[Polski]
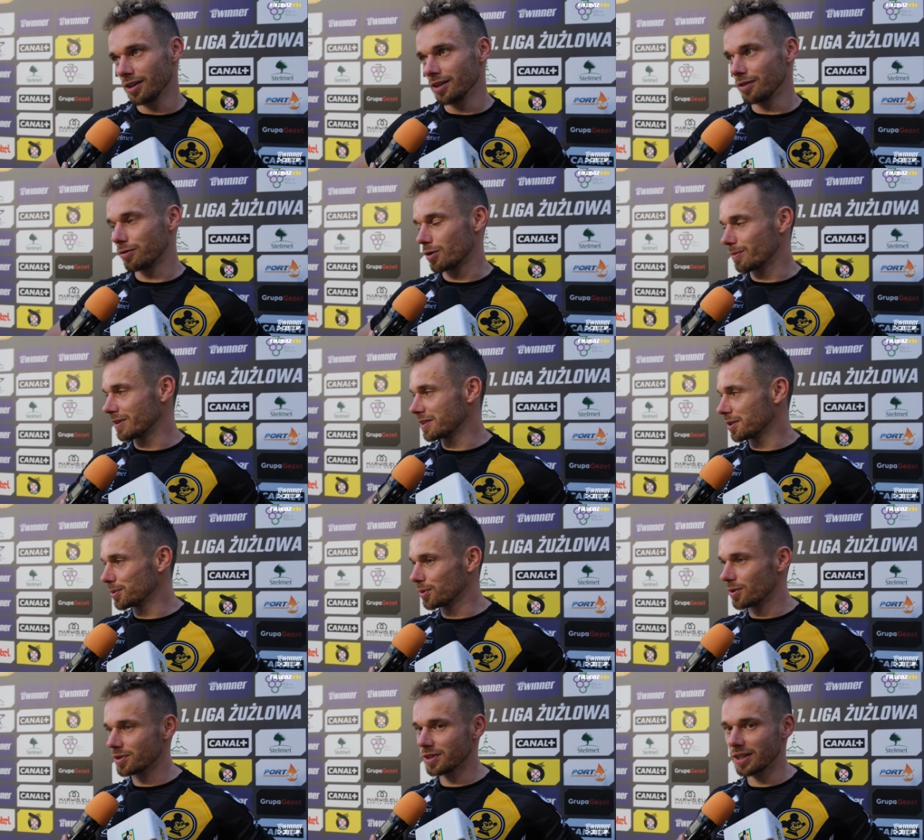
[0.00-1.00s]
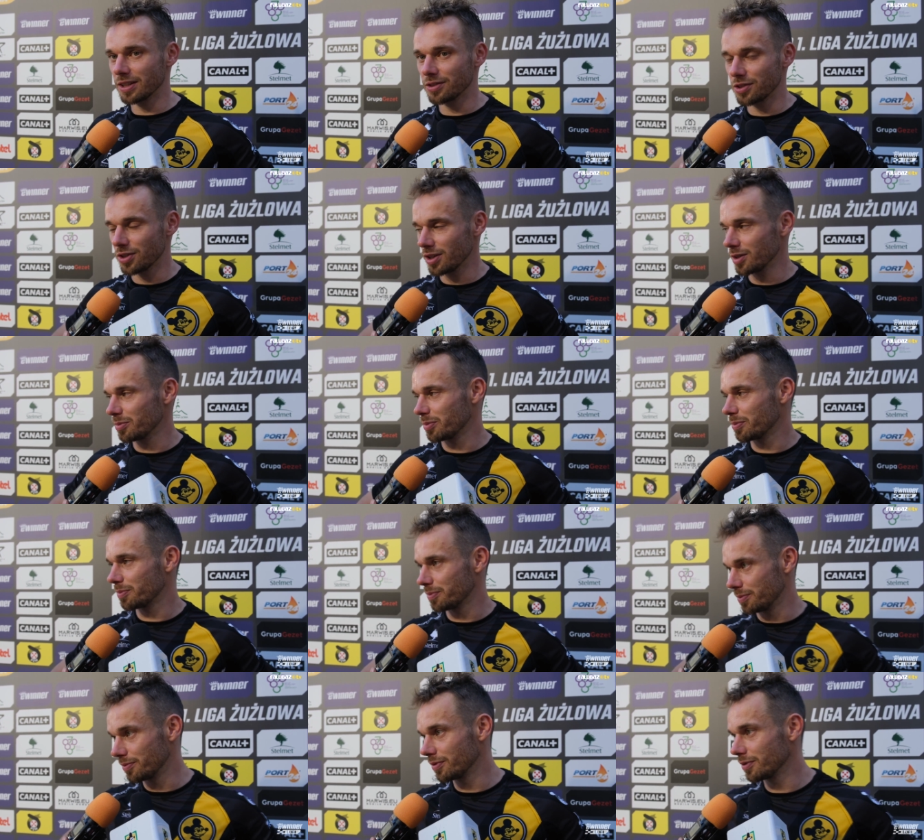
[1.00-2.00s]
formacja juniorska dzisiaj
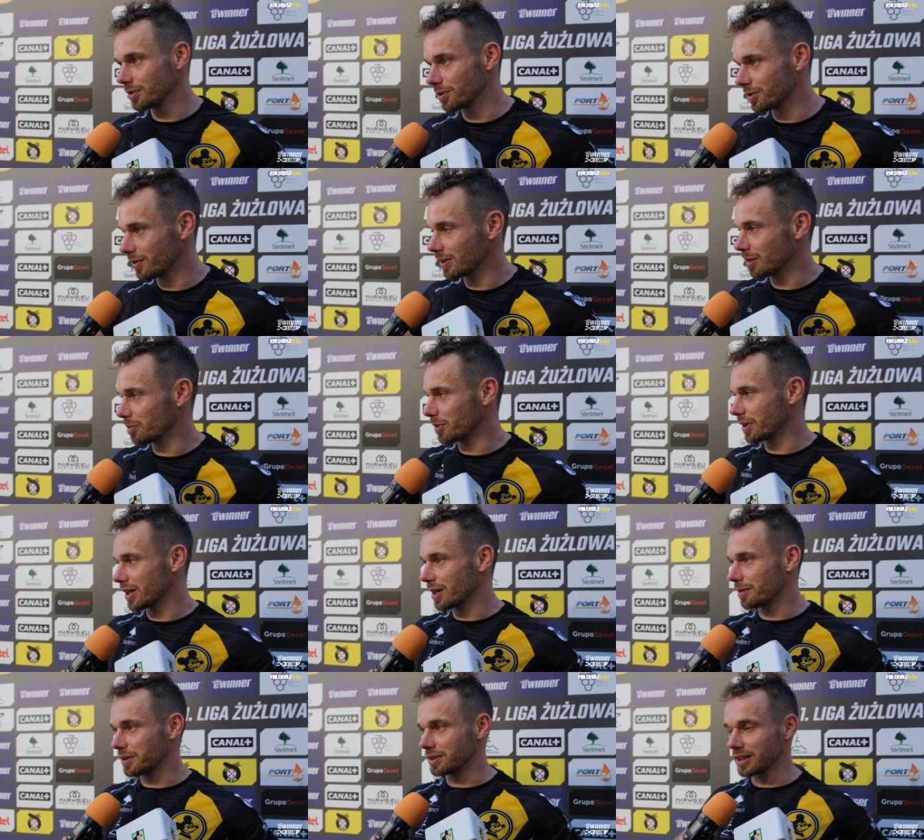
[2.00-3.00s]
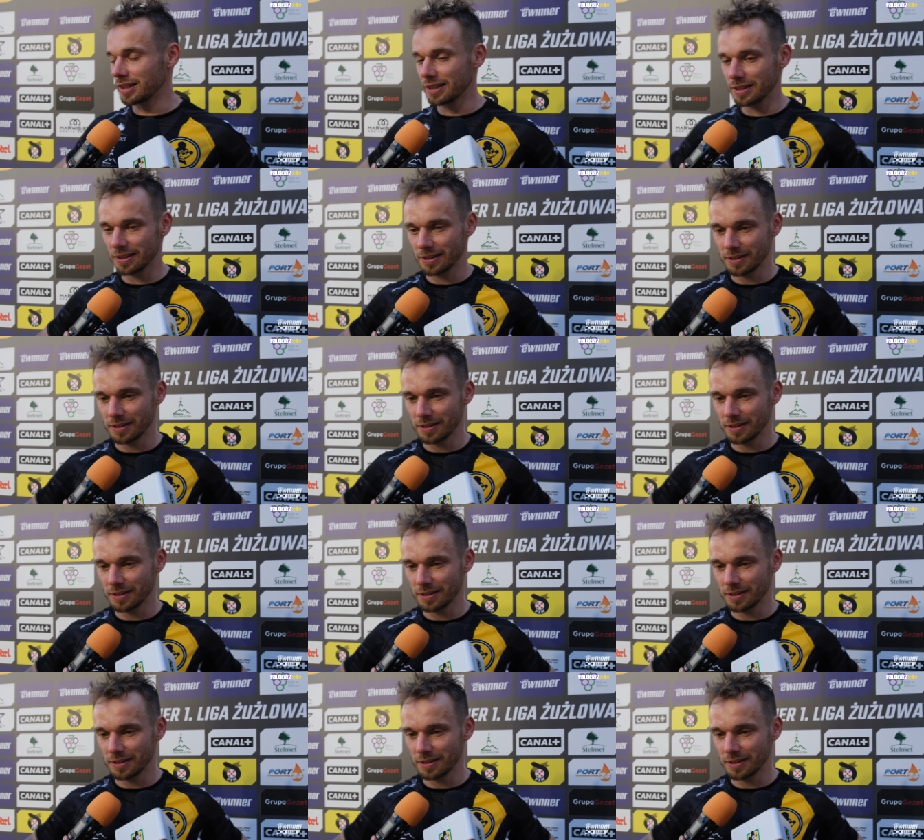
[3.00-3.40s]
świetnie pojechała, tak?